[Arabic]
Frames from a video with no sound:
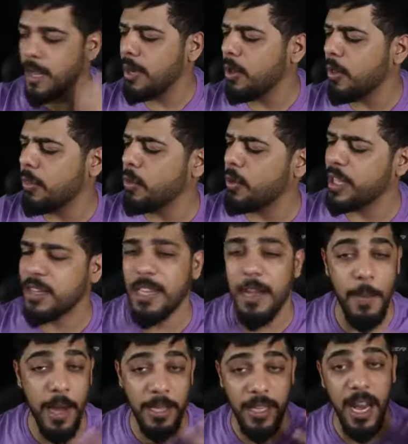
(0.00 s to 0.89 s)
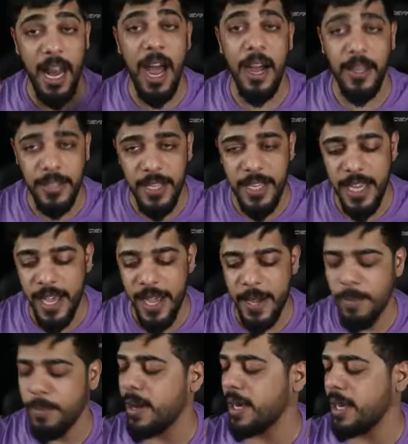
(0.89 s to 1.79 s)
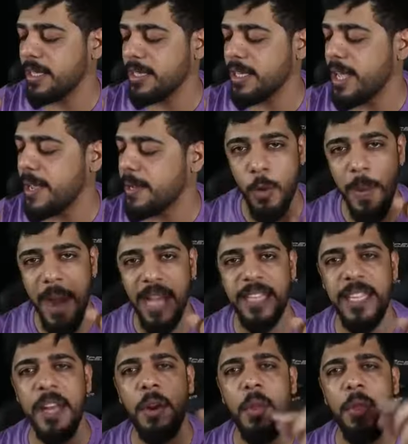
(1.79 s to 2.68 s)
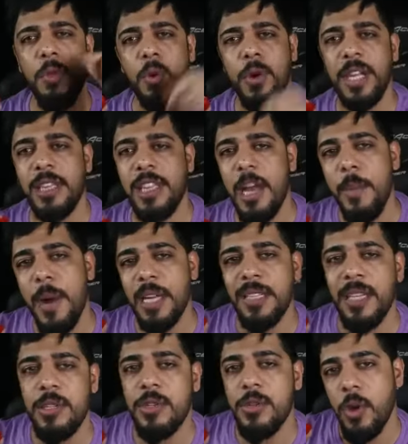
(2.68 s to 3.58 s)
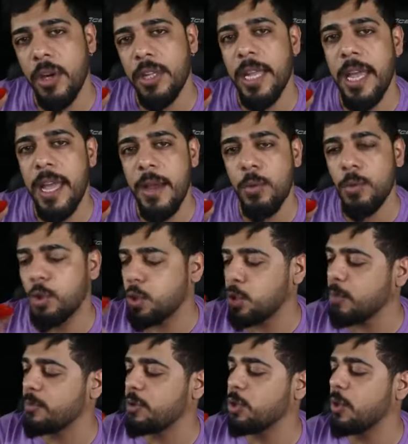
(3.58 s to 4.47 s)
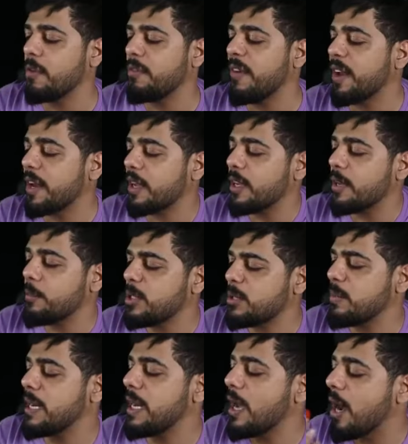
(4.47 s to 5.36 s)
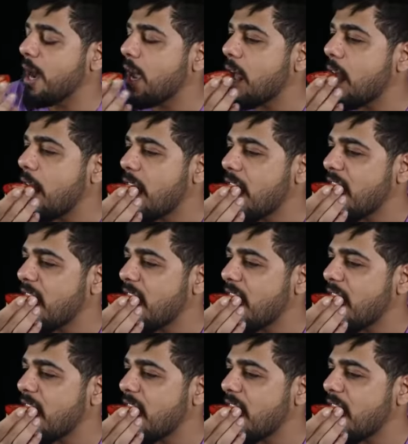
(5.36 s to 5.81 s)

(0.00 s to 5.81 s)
خلونا نذوق الطماطة العادية مالتنا وبعدين نذوق الطماطة السوداء ونشوف شنو الفرق بسم الله